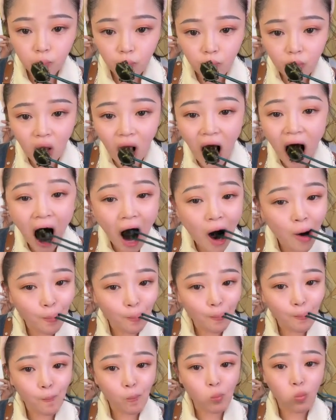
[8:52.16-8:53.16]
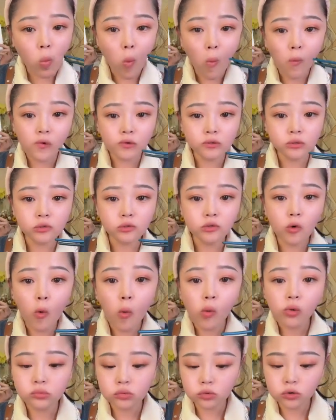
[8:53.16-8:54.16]
平时聚朋友聚会了，喝
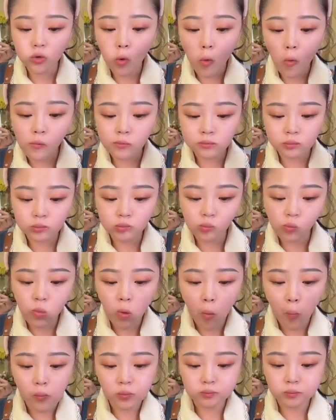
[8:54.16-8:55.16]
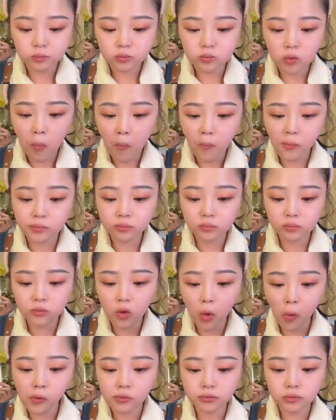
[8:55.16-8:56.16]
个小八加一了，也可以去拿它当
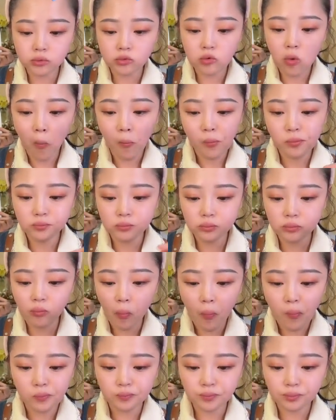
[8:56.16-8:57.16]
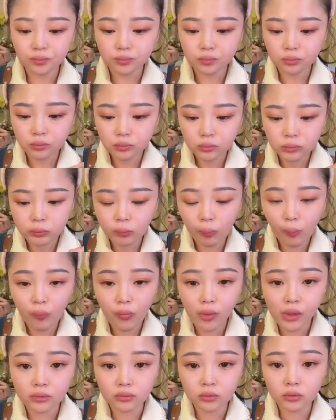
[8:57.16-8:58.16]
个下酒下酒菜啊，
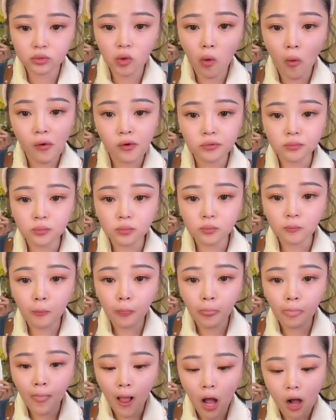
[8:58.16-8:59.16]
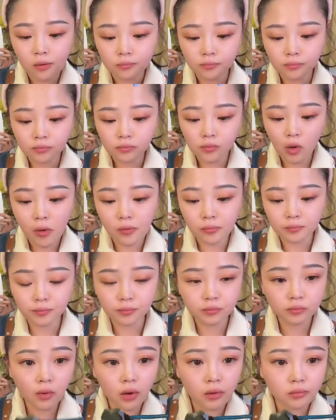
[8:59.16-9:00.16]
宝宝们非常合适。好，一千单没有
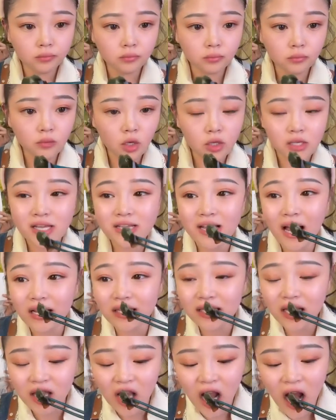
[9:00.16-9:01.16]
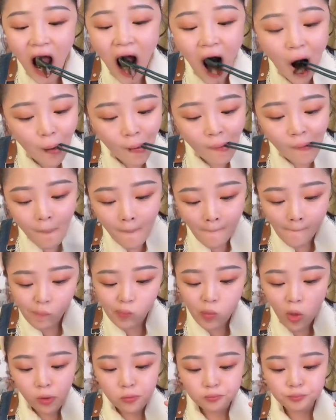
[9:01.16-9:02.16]
了，再加一千单来。一
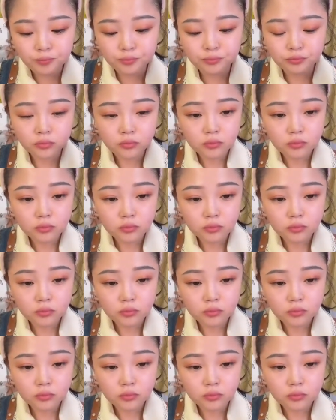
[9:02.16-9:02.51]
千单加